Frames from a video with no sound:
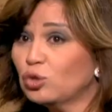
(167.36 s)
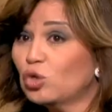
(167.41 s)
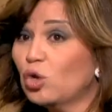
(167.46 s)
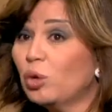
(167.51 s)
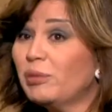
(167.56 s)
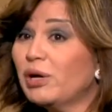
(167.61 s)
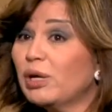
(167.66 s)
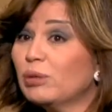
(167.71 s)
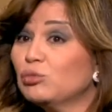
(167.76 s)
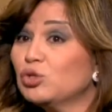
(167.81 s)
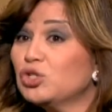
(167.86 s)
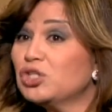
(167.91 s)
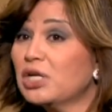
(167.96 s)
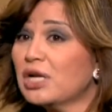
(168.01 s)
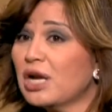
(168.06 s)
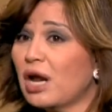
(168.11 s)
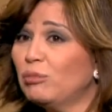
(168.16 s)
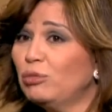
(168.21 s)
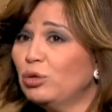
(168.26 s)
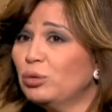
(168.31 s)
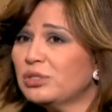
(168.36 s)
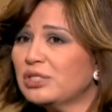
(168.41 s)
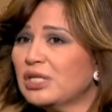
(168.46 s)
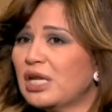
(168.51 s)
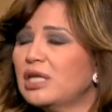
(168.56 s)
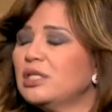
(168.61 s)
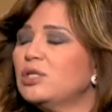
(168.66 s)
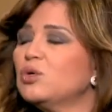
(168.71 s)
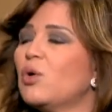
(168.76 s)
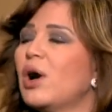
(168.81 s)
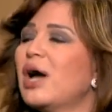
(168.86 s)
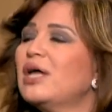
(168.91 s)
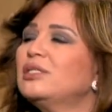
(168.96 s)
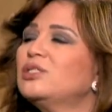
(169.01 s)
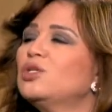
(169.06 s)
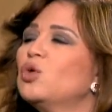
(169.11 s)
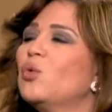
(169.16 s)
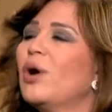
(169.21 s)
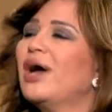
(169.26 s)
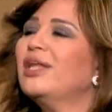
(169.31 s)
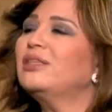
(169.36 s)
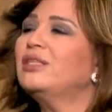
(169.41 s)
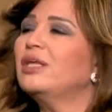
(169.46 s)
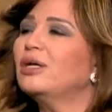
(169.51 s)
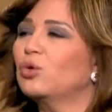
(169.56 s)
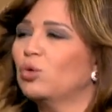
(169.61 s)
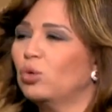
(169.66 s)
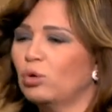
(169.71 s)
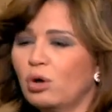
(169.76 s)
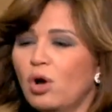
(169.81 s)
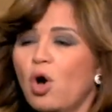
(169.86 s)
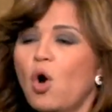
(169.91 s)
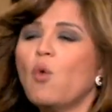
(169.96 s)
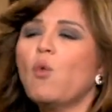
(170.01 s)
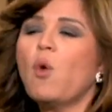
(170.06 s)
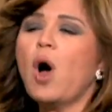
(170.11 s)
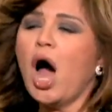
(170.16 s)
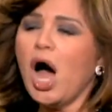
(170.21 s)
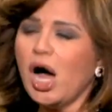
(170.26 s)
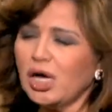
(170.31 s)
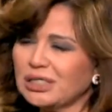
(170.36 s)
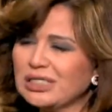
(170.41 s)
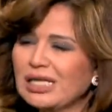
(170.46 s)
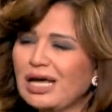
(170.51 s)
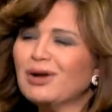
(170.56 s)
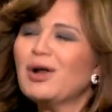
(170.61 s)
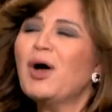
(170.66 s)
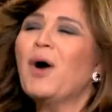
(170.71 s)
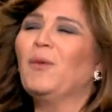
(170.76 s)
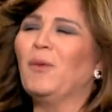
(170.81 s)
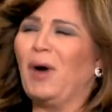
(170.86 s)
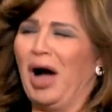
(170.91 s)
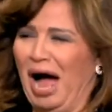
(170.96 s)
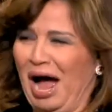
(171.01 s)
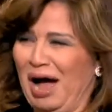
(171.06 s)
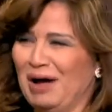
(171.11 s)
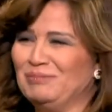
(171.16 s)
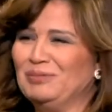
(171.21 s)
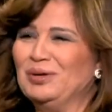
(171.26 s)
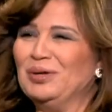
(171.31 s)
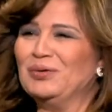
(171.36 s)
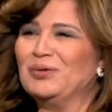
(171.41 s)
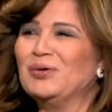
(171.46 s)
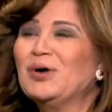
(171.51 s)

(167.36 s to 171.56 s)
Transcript: قلت لهم انا مصر اعمله السنه دي وهنزل وهنتجه وهخسر وهعمله